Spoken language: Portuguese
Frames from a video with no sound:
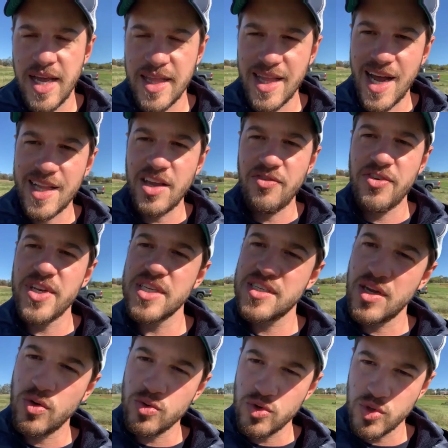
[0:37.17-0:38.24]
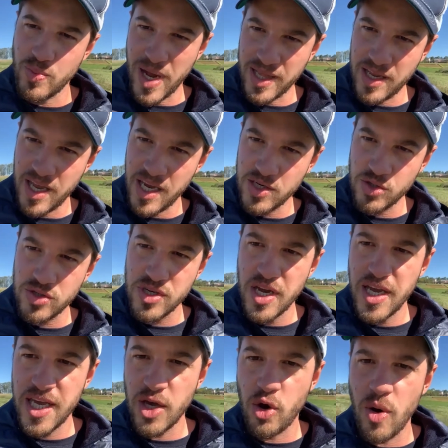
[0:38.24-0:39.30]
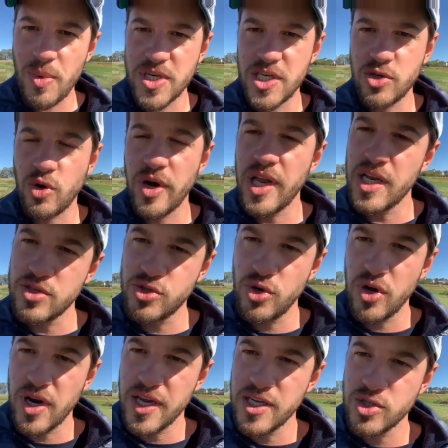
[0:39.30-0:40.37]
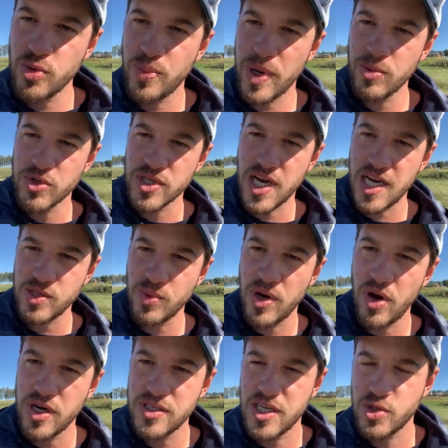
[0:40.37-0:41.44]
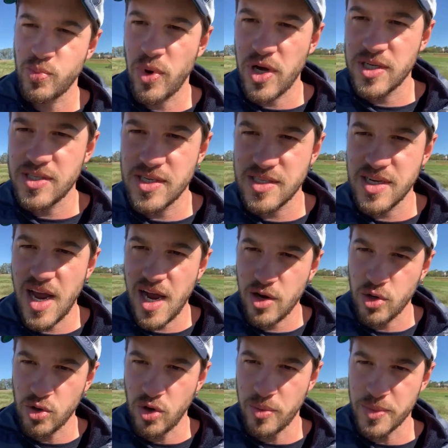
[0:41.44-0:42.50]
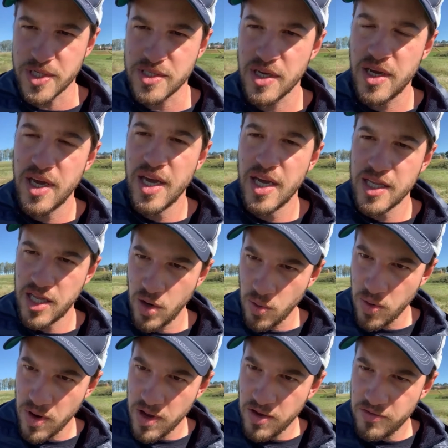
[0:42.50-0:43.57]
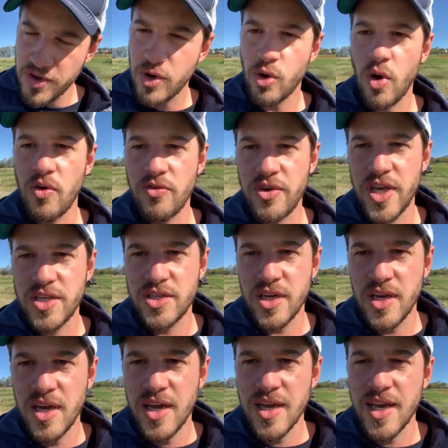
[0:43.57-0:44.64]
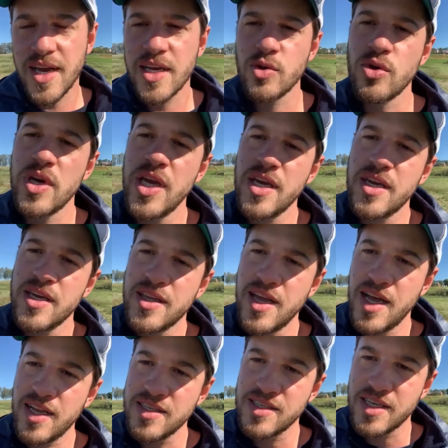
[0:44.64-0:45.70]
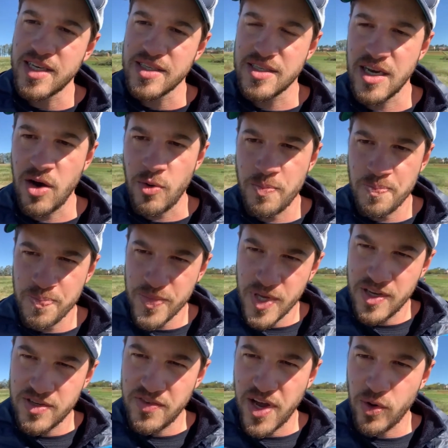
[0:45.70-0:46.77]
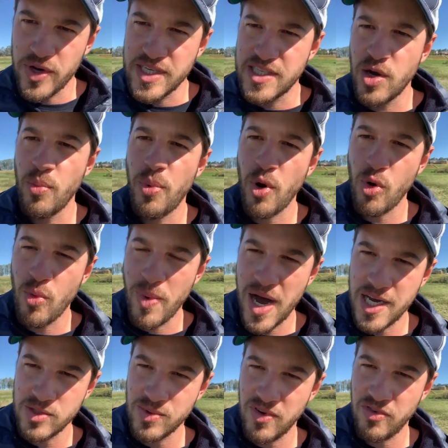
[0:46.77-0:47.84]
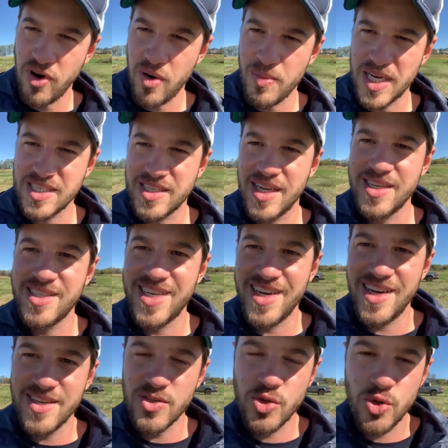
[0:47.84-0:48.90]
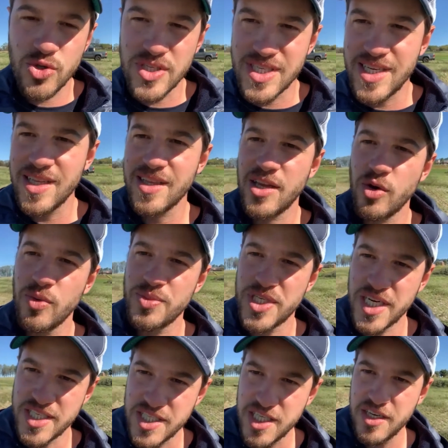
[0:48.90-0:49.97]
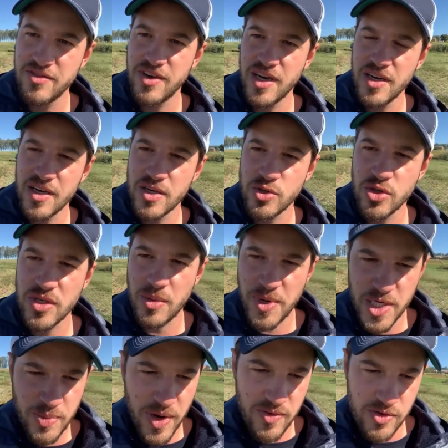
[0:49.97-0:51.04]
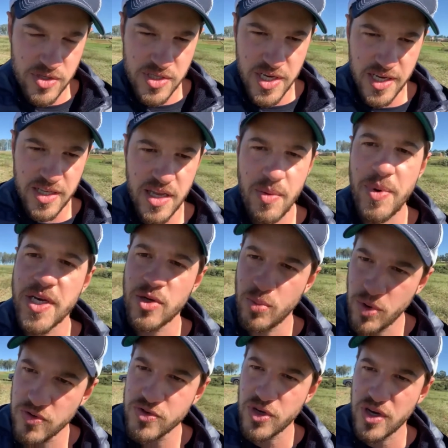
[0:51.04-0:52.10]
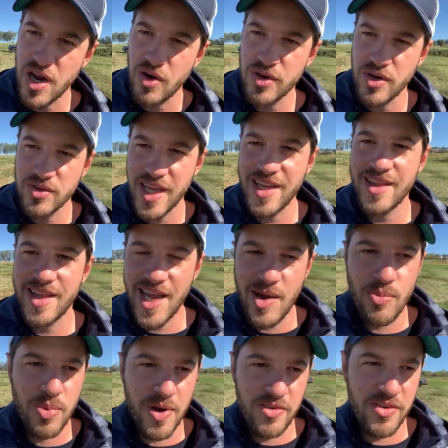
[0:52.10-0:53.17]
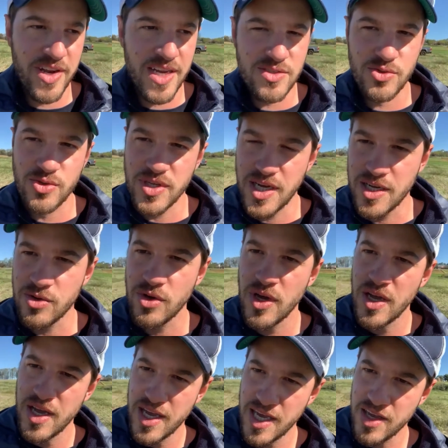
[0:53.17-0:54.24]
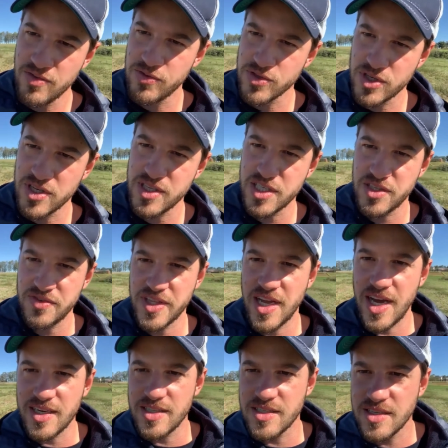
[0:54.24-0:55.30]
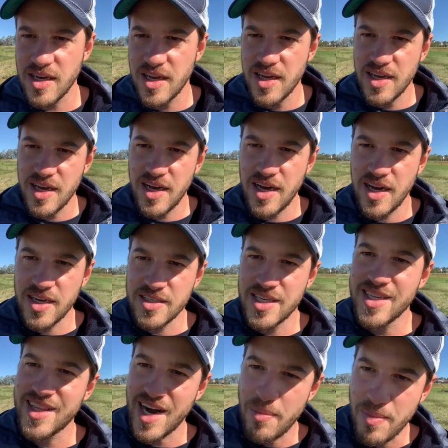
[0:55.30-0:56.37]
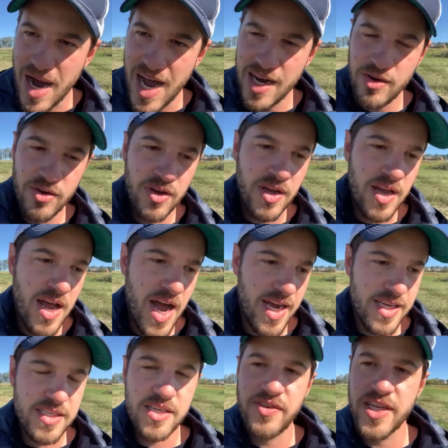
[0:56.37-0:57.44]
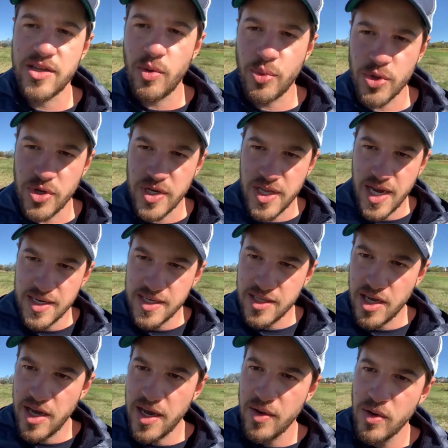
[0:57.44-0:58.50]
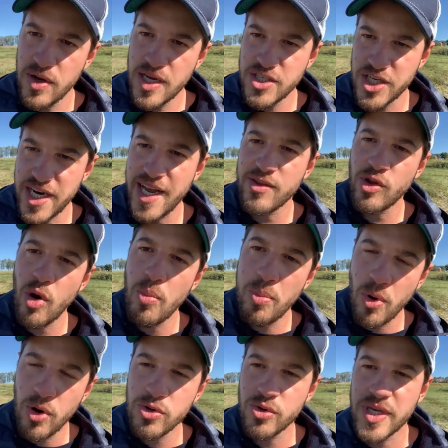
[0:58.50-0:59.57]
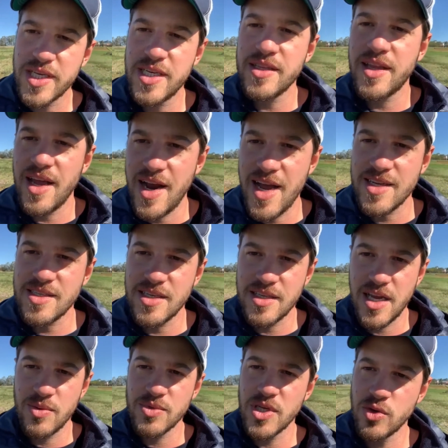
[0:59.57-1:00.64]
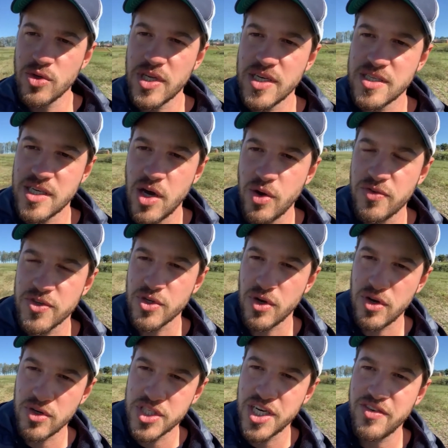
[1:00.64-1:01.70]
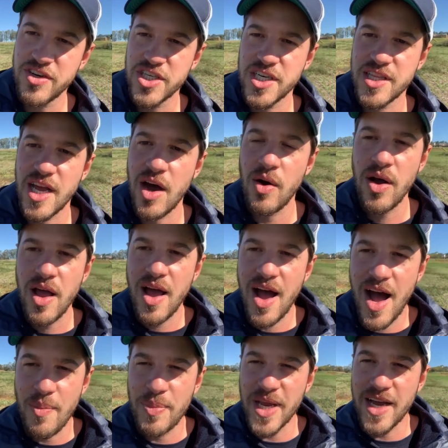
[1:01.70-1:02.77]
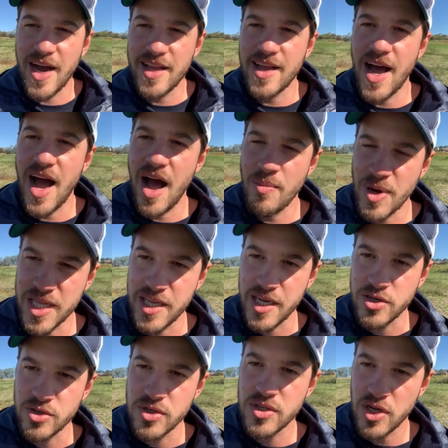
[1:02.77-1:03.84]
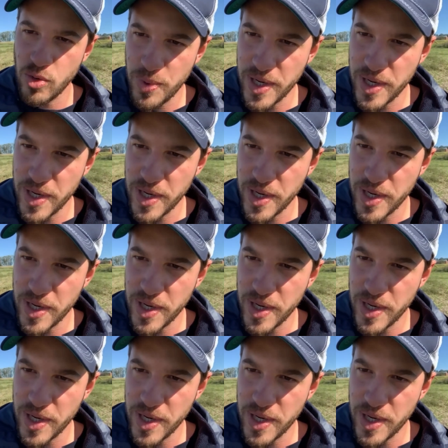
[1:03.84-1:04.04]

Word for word: na definição dos manejos e como a gente correlaciona isso para buscar as melhores respostas agronômicas. Então, fica o convite, clica no link que está na descrição. Você vai conhecer um pouco mais de uma forma bastante sucinta e objetiva, justamente para você que de repente é um profissional que não tem tempo para ficar estudando em função das atividades uh, de trabalho Aqui você vai ter a oportunidade de ter direto ao ponto que te interessa em termos de nutrição e fisiologia vegetal aplicada a manejo. Então não